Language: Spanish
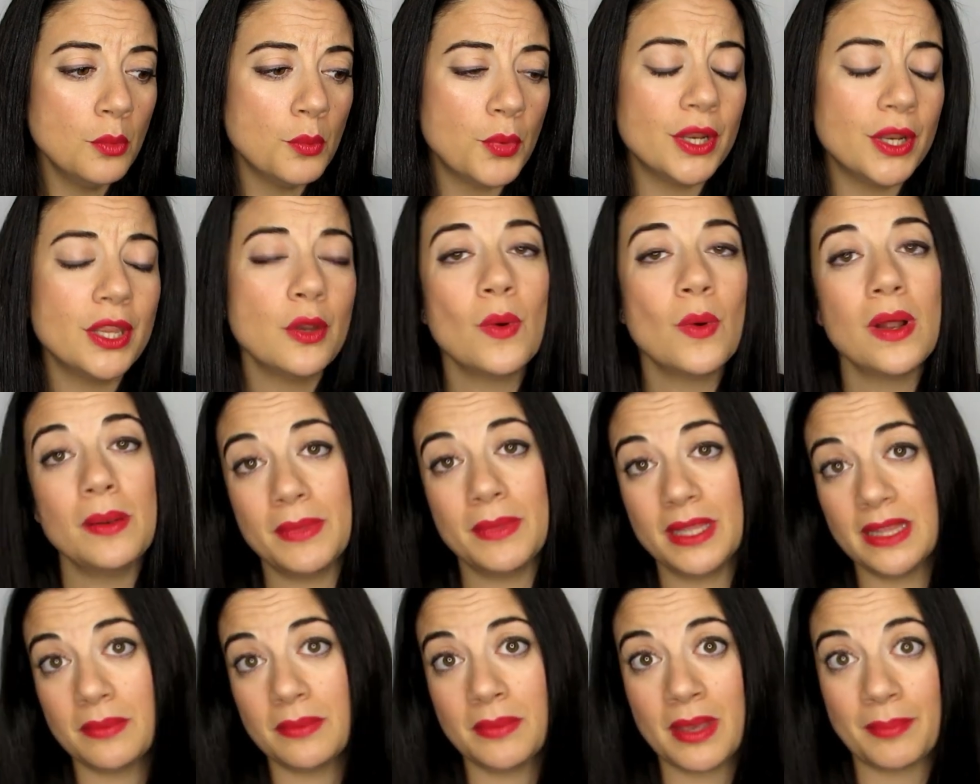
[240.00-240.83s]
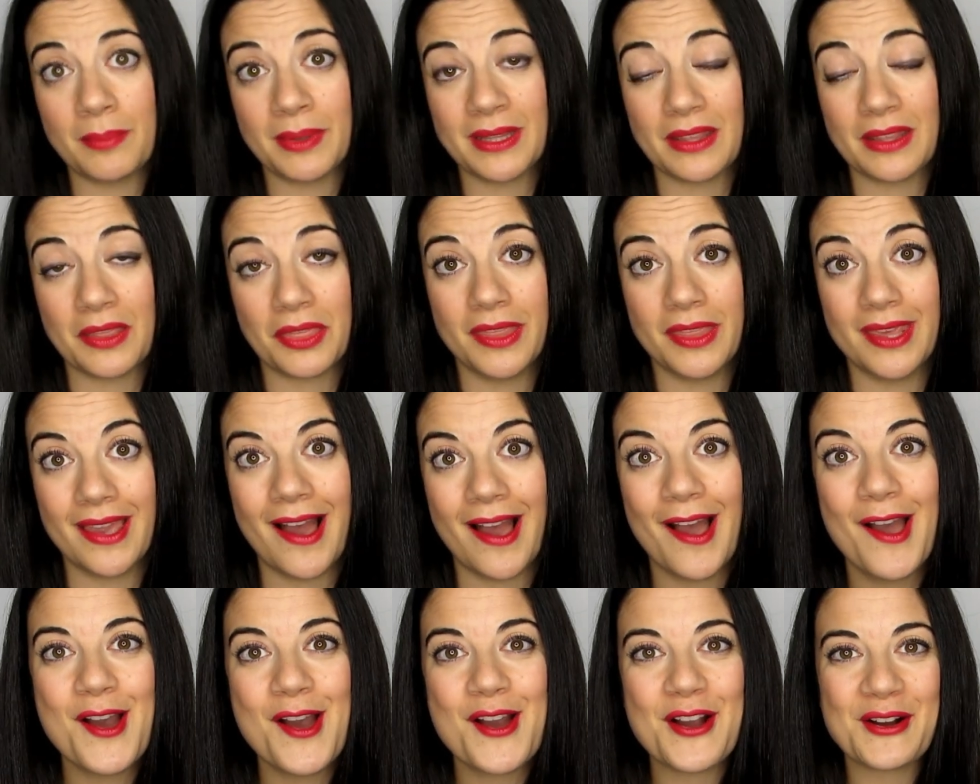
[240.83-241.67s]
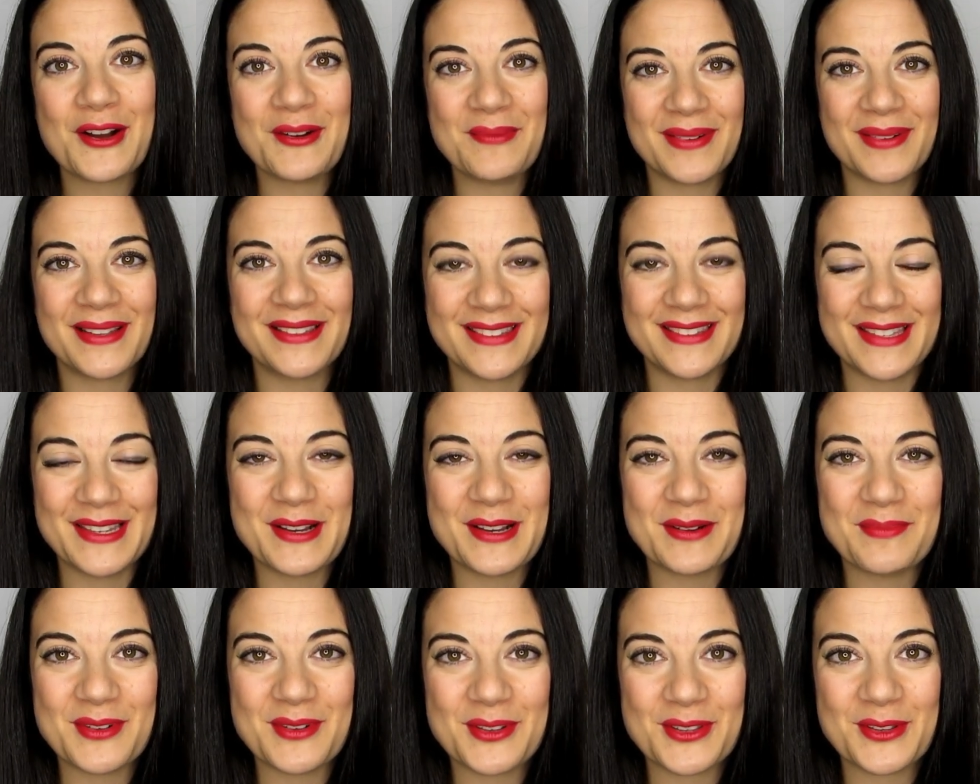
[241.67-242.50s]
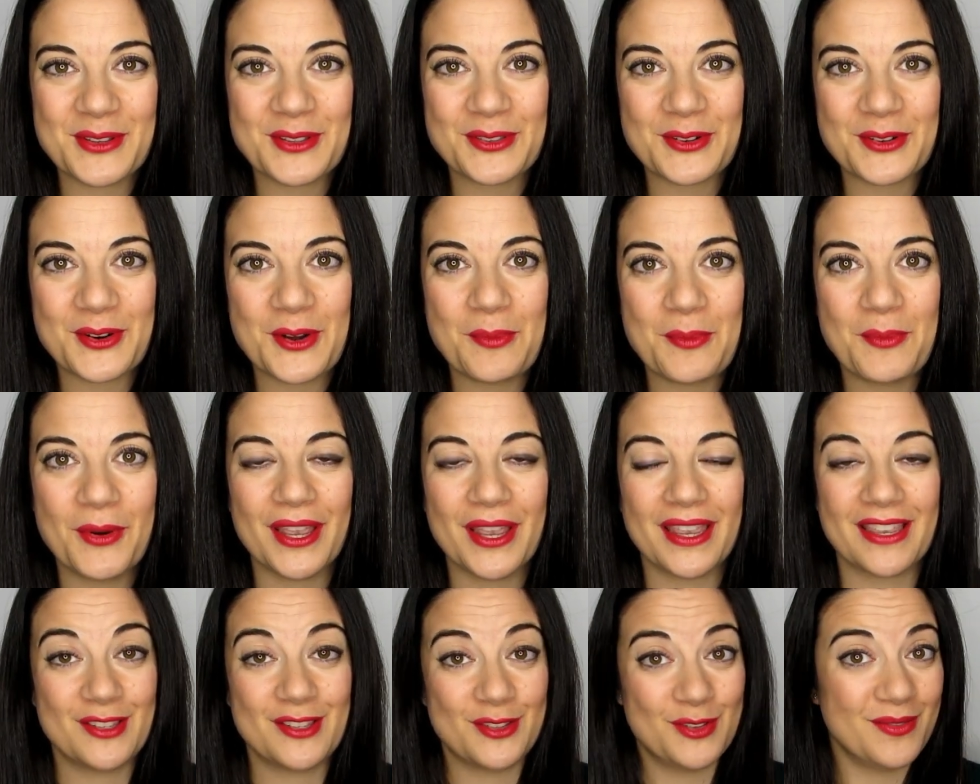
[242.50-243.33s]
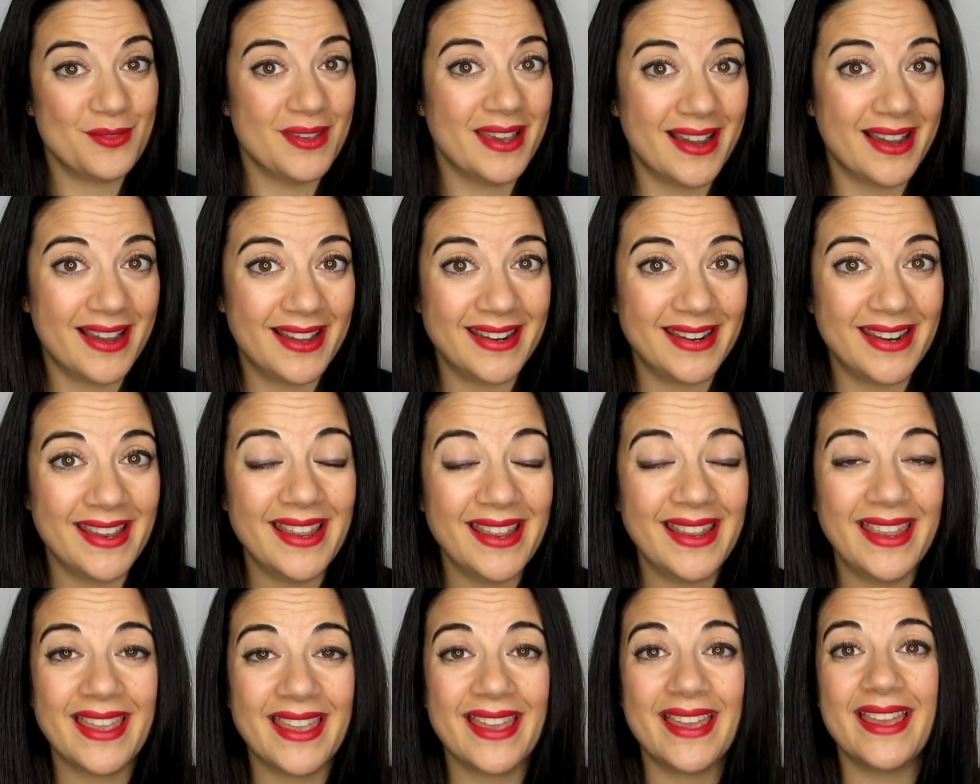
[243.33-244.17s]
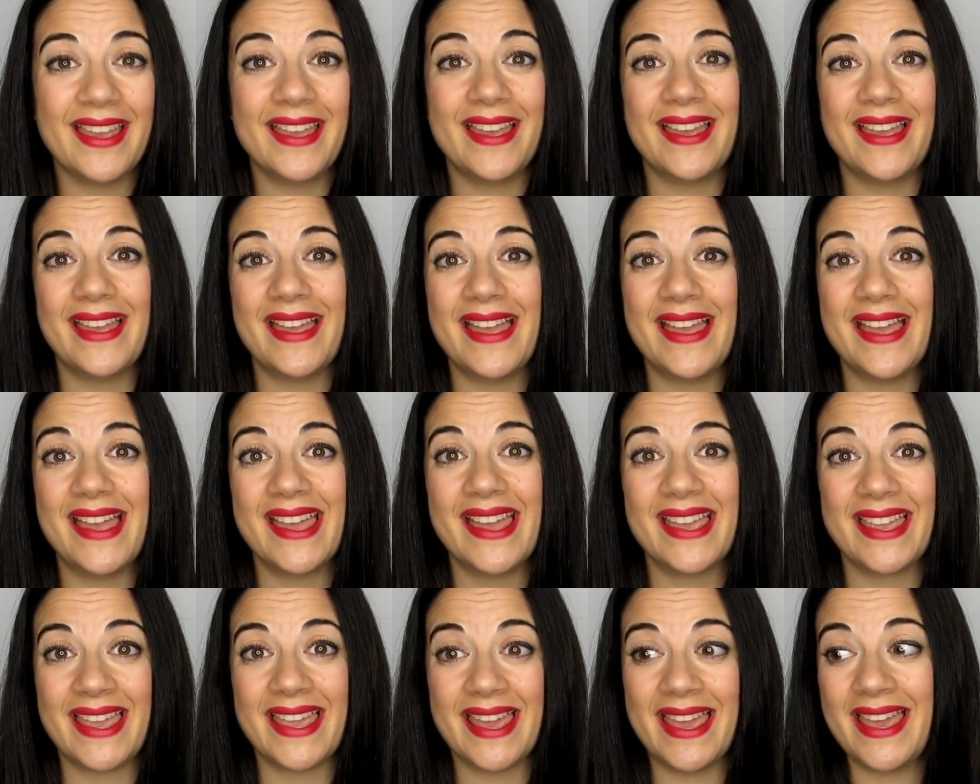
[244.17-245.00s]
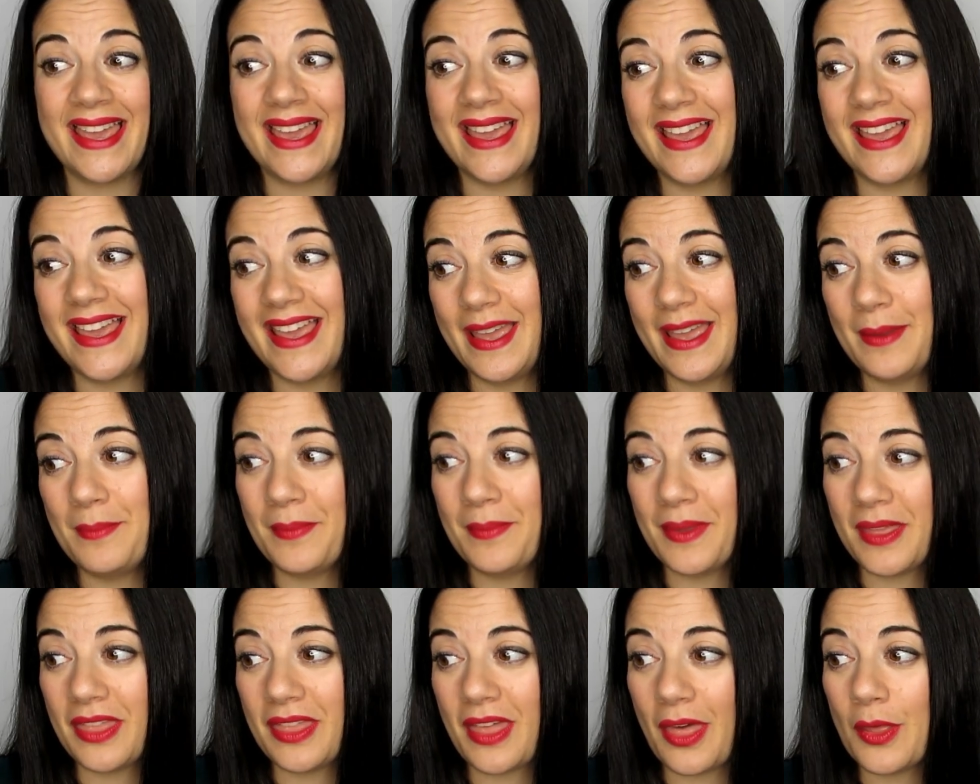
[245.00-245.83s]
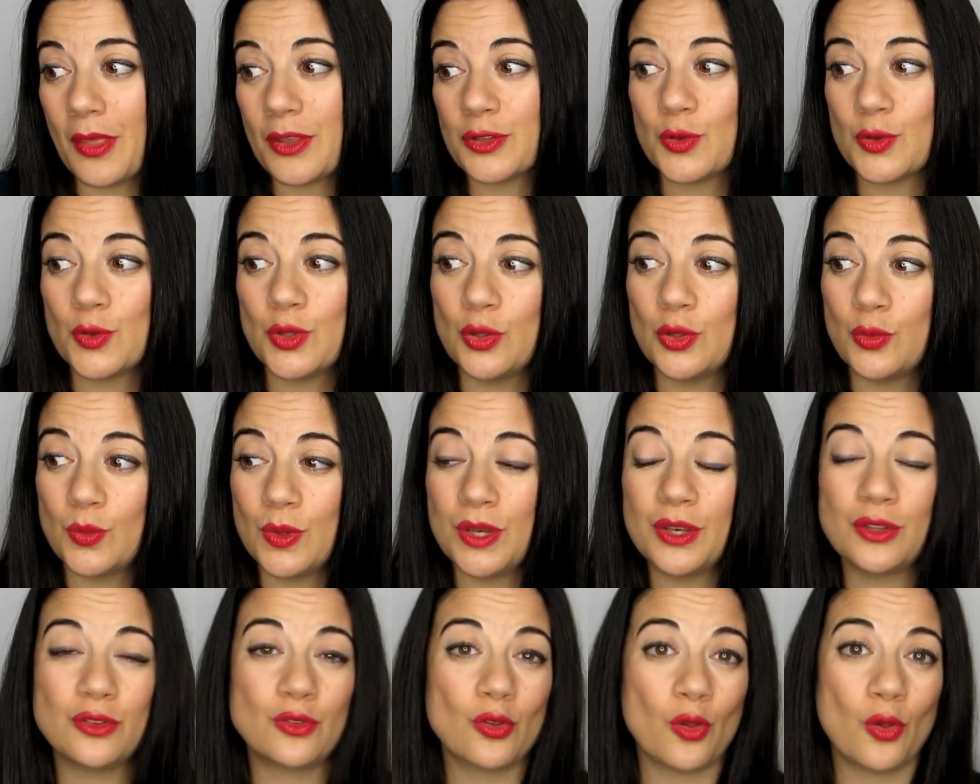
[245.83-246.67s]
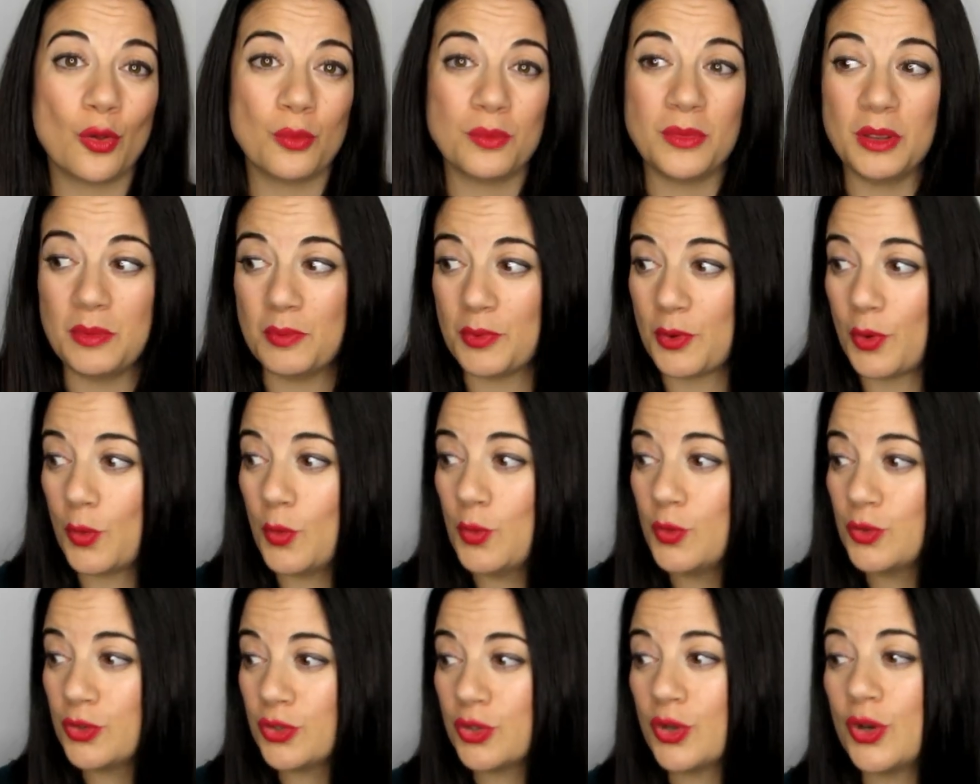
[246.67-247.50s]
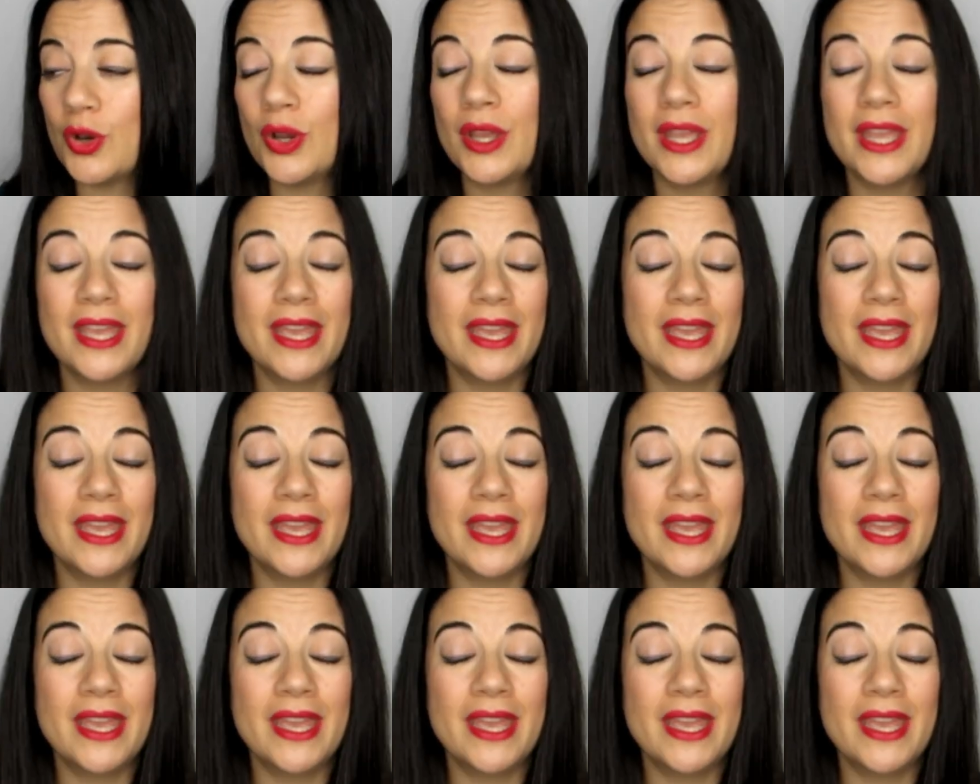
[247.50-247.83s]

pues igualmente me apetecía compartir con vosotros pues que soy vegana, que, he empezado a sustituir todos mis productos